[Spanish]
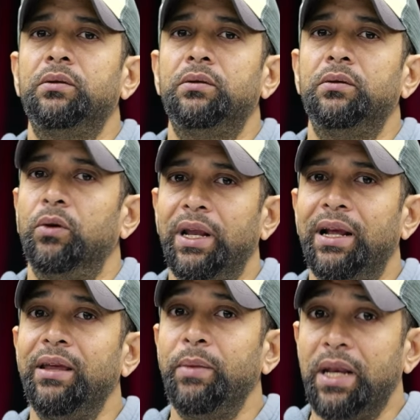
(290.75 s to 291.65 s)
Lo quiere
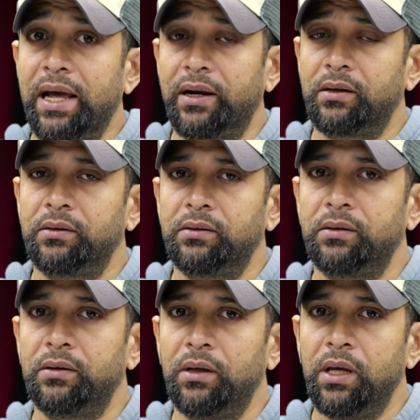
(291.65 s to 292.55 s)
eliminar.
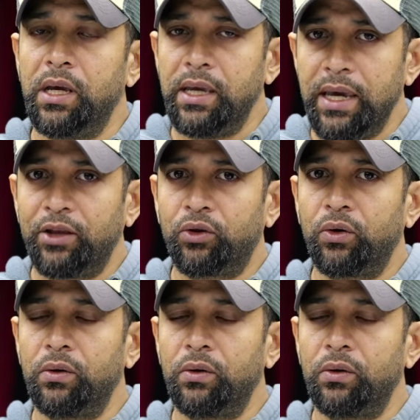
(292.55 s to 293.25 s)
Y esto